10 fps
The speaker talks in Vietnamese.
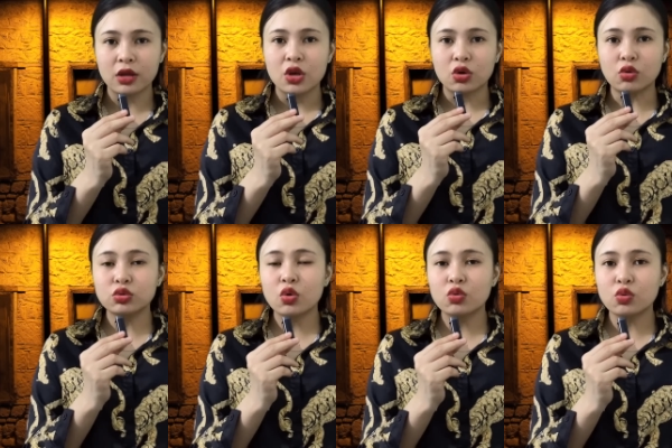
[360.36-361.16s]
đạc,
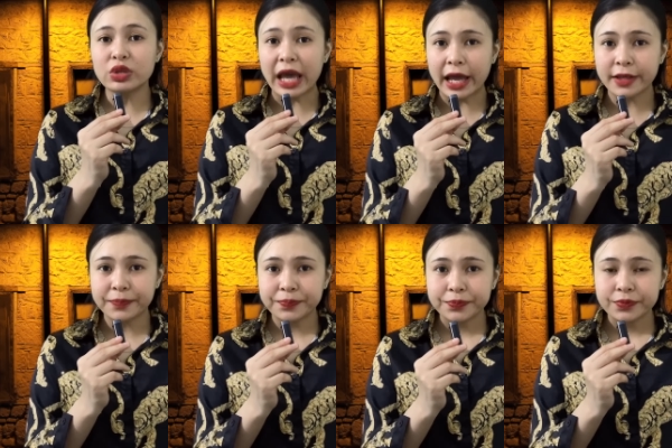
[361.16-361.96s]
cô tuôn cô
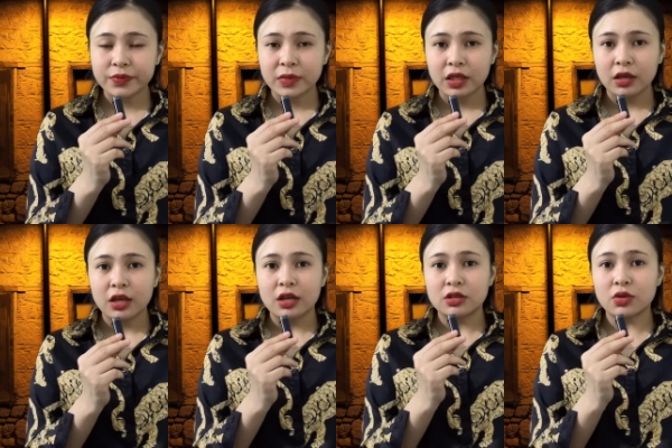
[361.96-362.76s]
chạy.
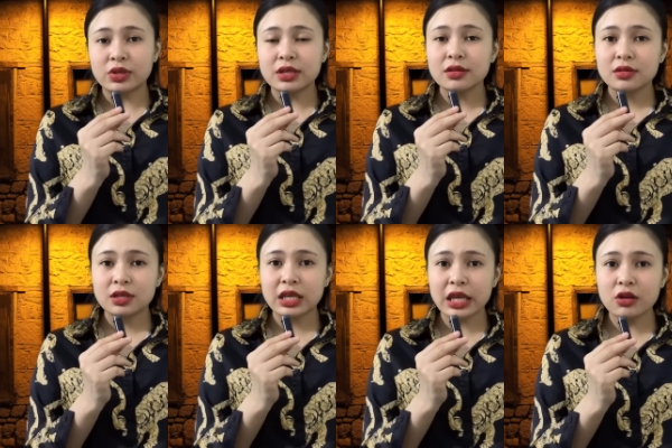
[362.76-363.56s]
Rồi
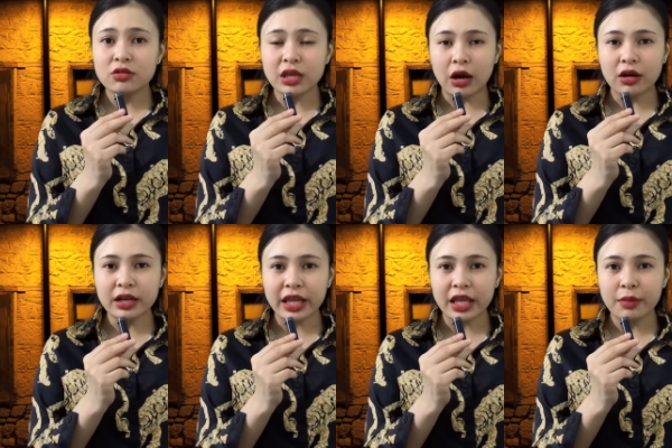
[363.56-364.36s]
cái đứa
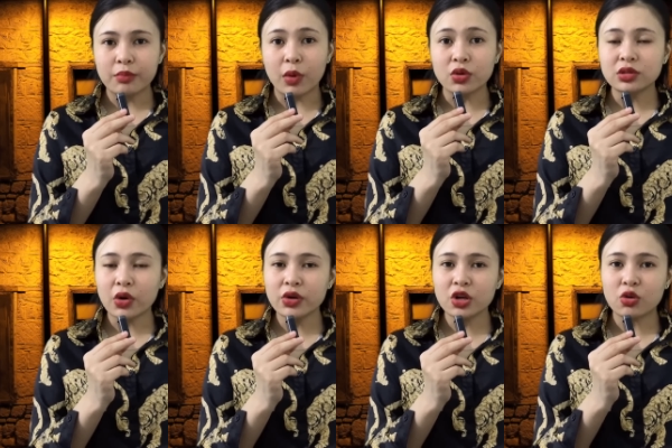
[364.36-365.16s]
nhỏ này mỗi
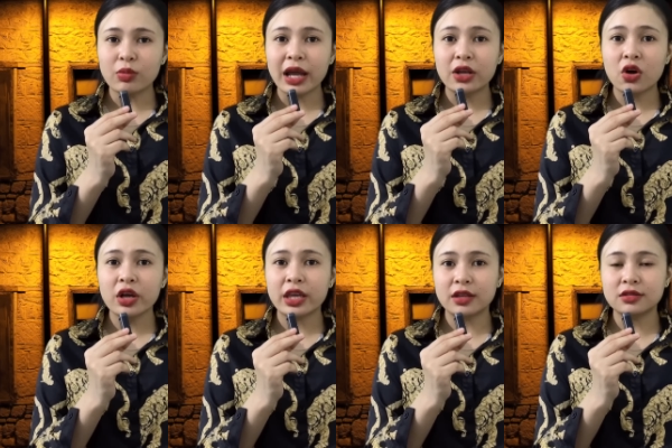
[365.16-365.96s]
tối nó cũng hay
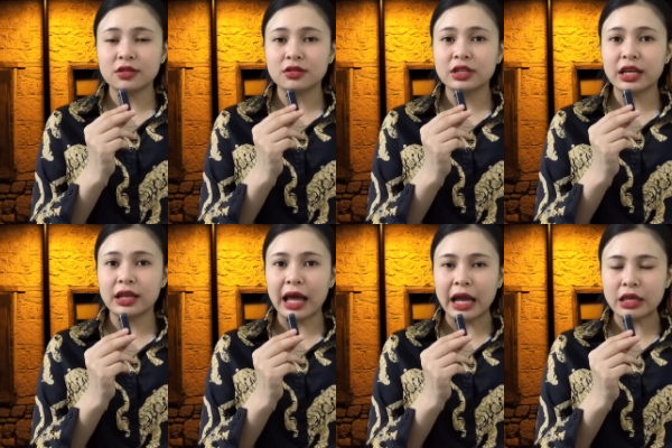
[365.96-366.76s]
có hiện tượng
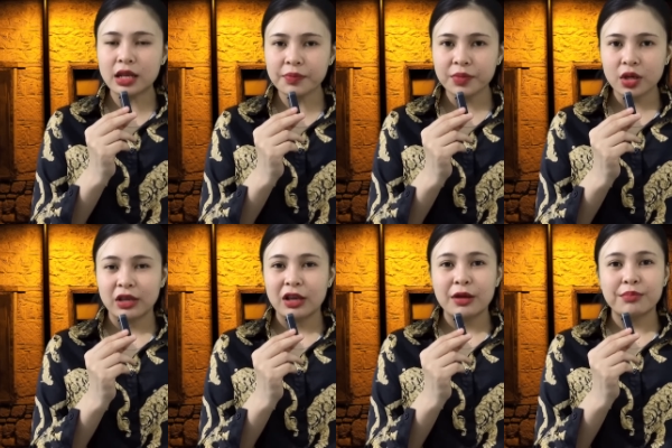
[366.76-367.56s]
kỳ lạ dữ lắm.
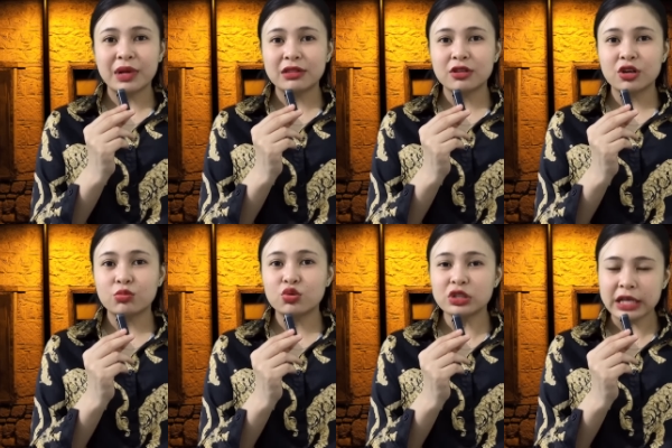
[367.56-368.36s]
Bình
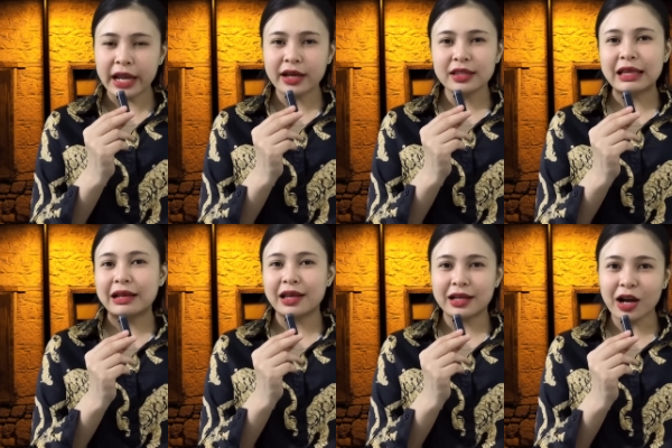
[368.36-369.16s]
thường buổi sáng
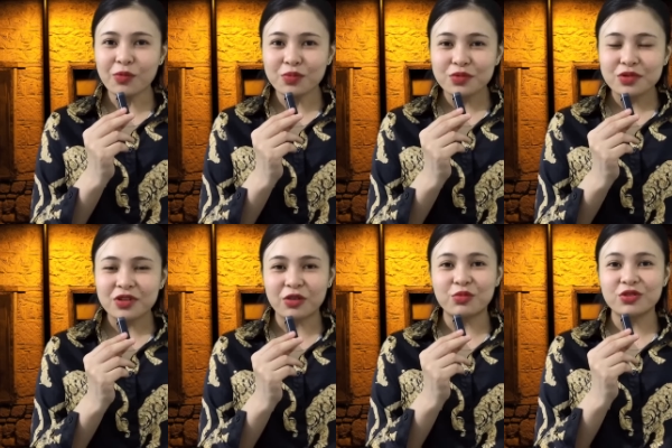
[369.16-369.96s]
thì nó lại khóc,
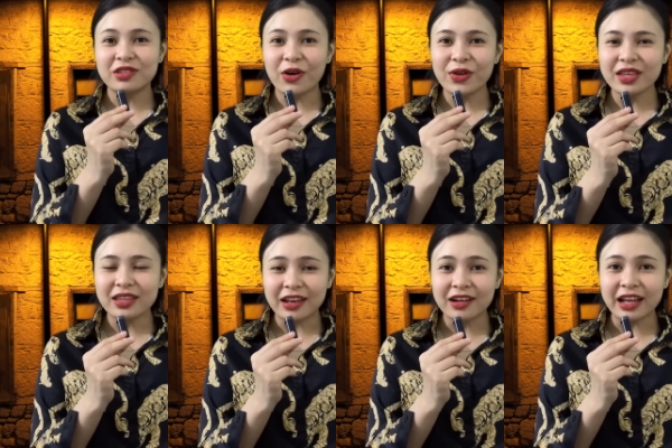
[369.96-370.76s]
còn buổi tối
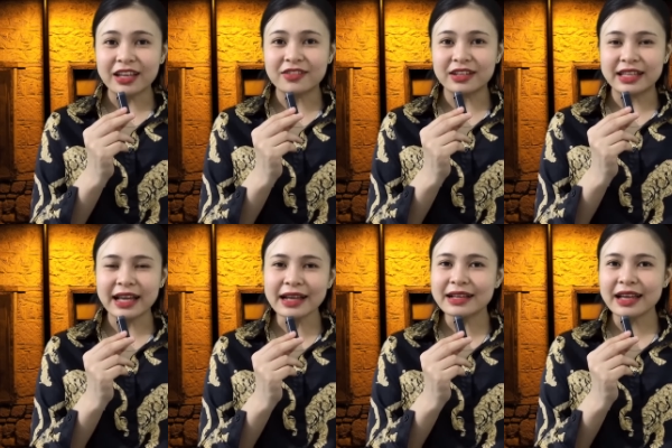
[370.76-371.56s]
thì nó lại cười
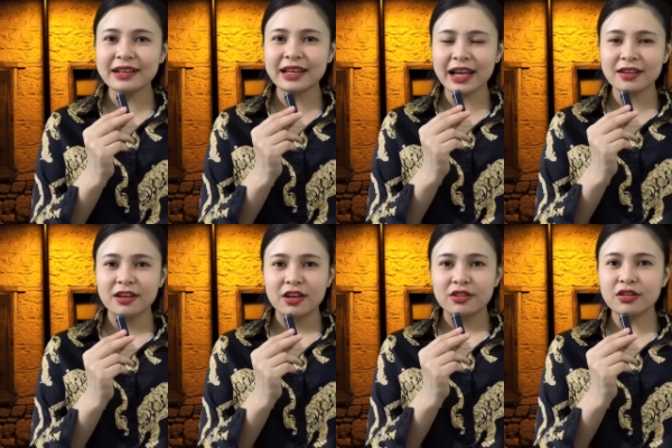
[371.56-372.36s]
khát khát khát,
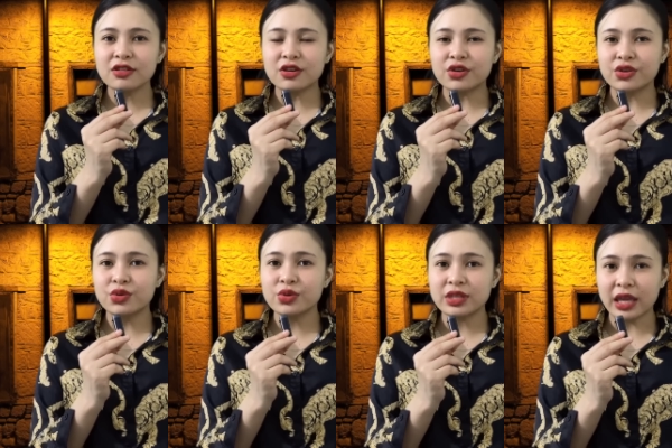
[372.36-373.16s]
nó cười
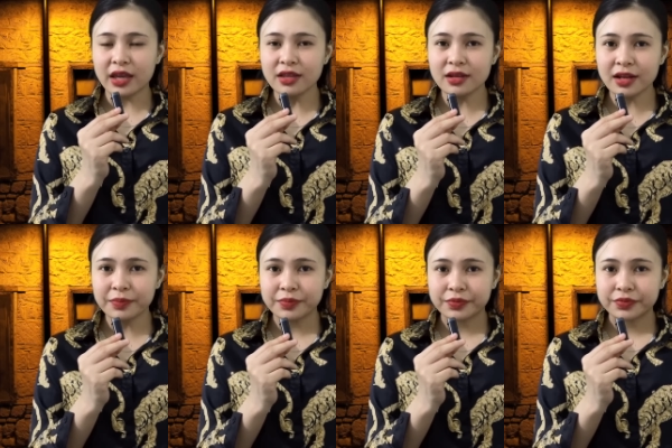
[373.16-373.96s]
vui vẻ dữ
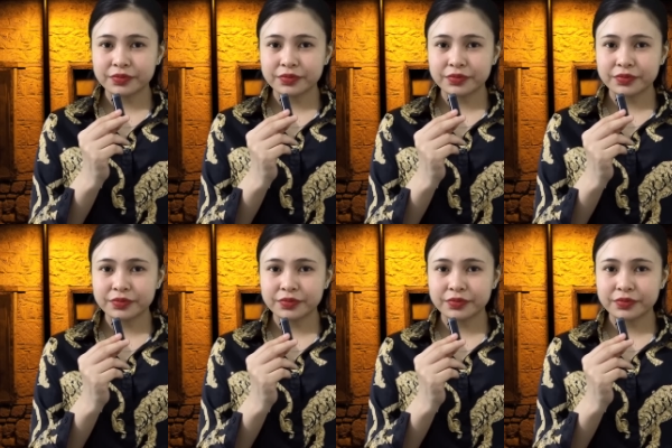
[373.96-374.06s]
lắm.